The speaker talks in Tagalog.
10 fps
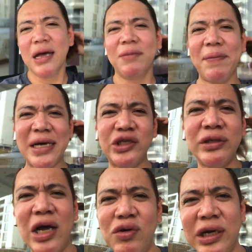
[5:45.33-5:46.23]
papasok
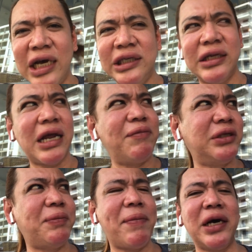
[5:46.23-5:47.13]
na ako guys at
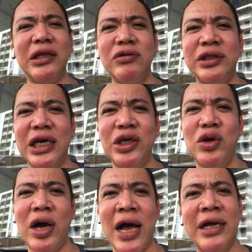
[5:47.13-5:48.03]
tapos papakita ko sa
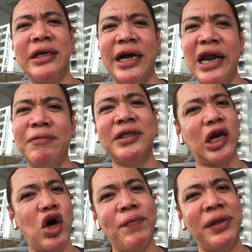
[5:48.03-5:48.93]
inyo ang ganap
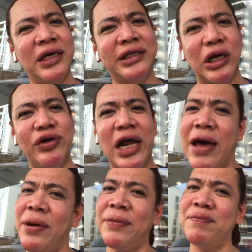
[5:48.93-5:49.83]
sa loob ng salon
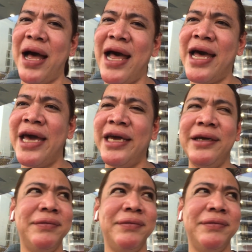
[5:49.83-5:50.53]
namin. Bye!